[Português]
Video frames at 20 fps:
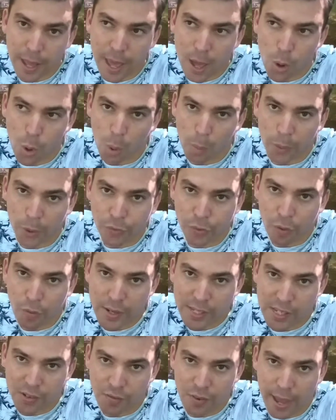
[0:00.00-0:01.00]
Como eu não vou
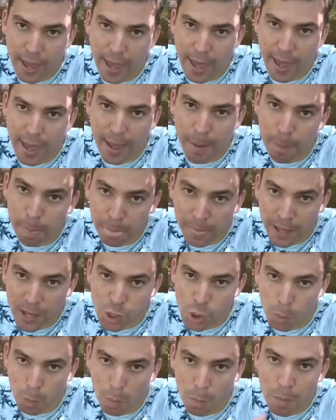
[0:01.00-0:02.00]
fazer é,
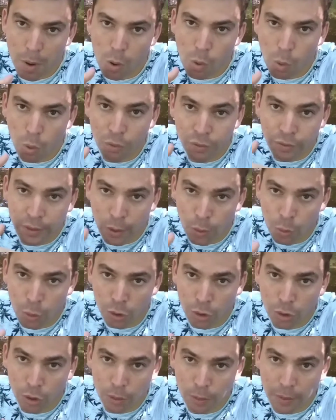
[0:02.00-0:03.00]
sobre o meu
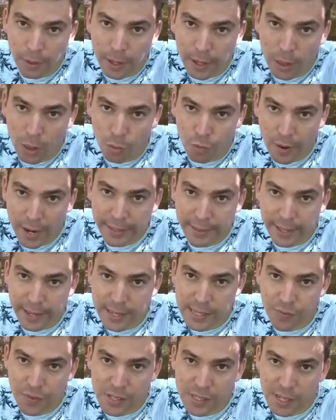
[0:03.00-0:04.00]
conteúdo, não vai ter
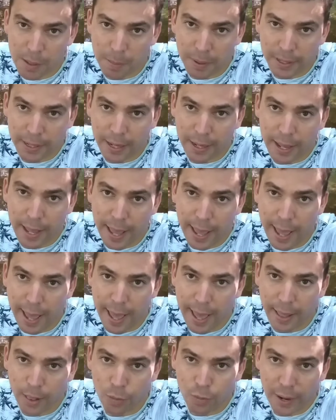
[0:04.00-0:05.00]
esse fim de semana,
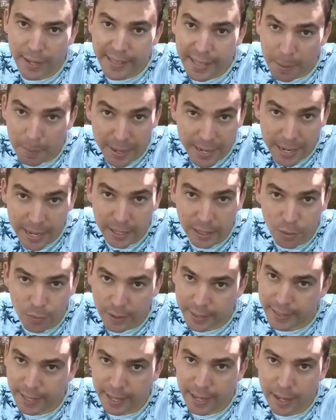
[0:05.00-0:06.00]
é, não vai ter amanhã, não
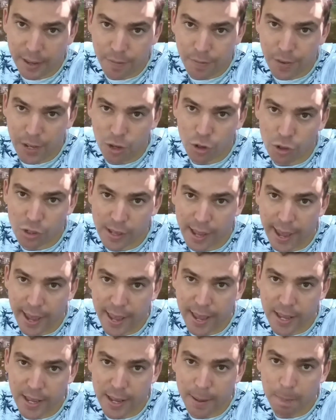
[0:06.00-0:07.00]
vai ter vídeos
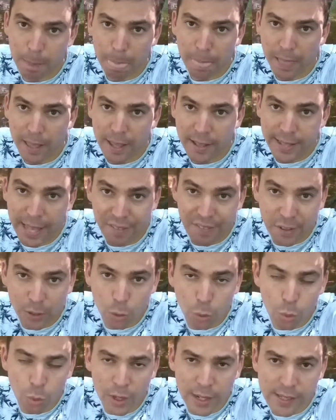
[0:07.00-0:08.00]
é, de
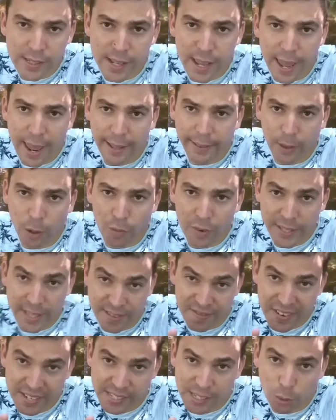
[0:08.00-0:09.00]
aventuras. Então vai, ter,
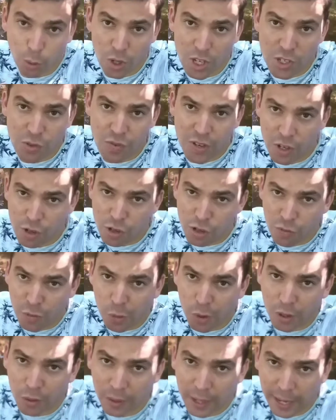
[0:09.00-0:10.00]
vai ser dois vídeos
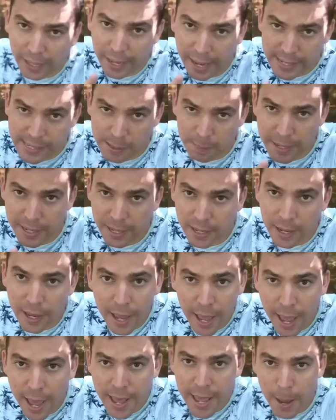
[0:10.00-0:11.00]
divulgando canais amanhã.
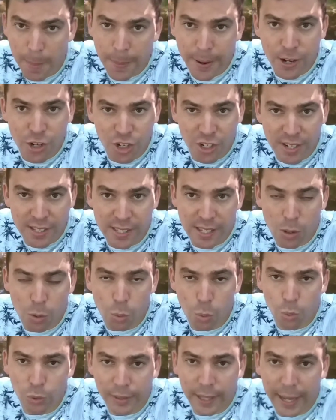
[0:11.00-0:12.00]
E a partir de
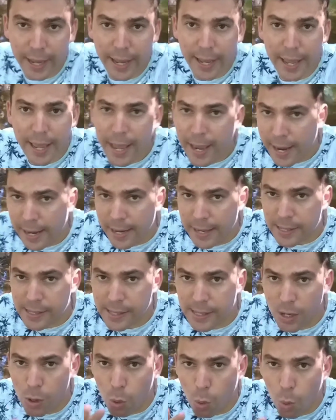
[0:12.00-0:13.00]
segunda
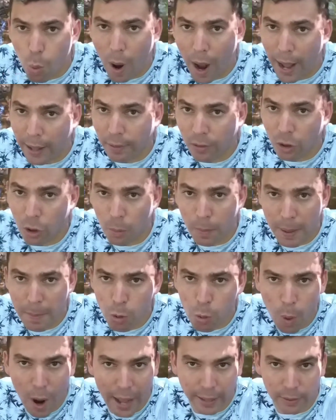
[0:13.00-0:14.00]
inicia o quadro, mesmo
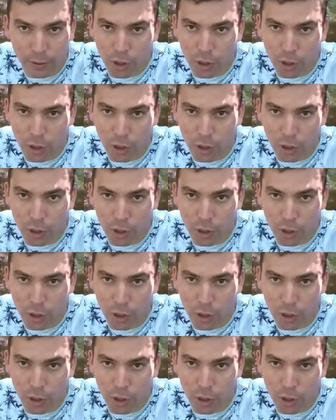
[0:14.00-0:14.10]
quadro,